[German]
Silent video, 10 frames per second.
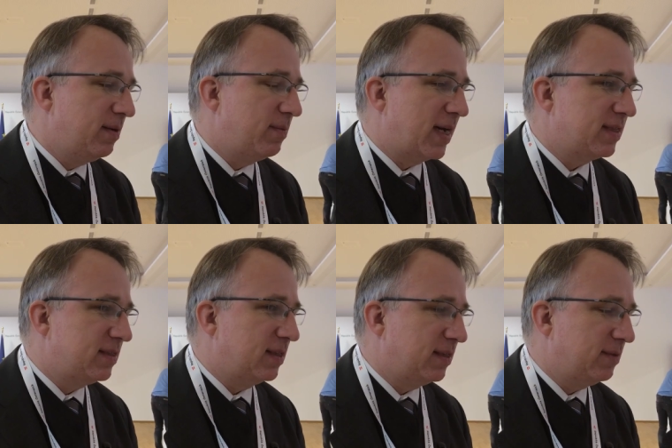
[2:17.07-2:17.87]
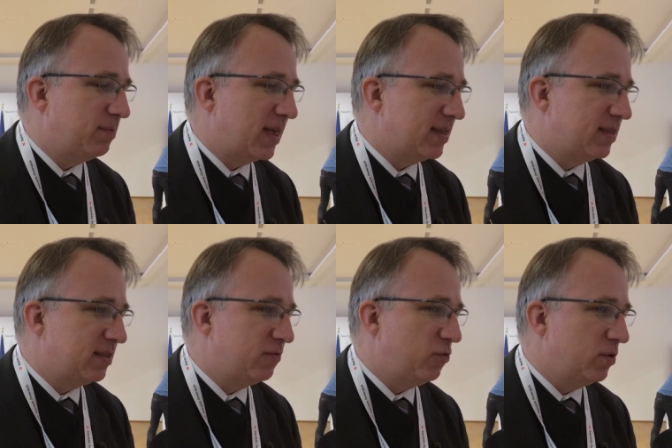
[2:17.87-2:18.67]
macht äh,
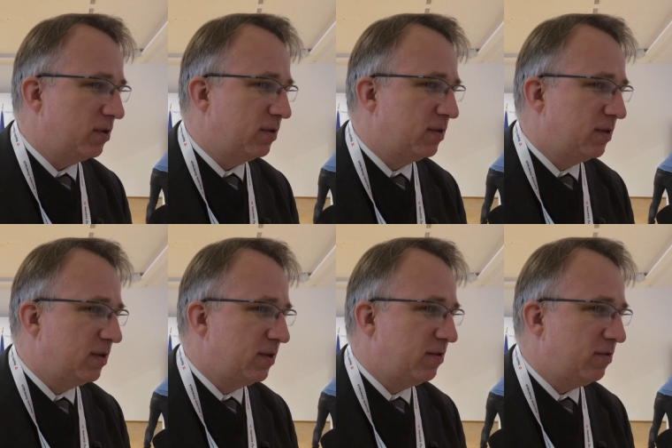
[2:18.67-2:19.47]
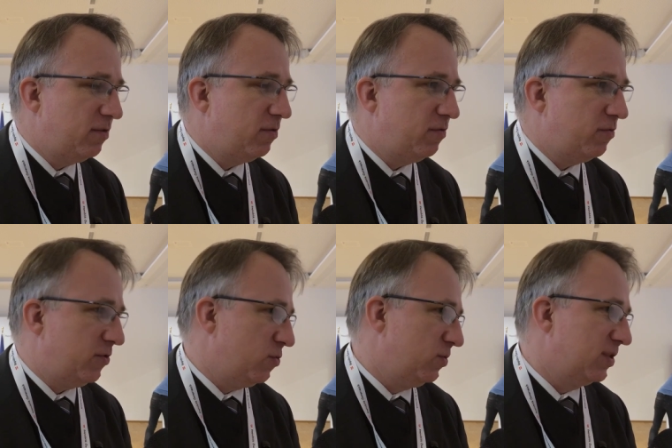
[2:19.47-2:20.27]
manches für,
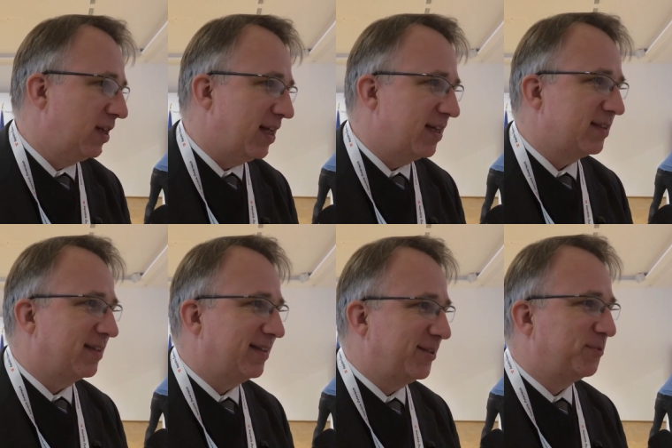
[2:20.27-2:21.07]
für uns dann leichter.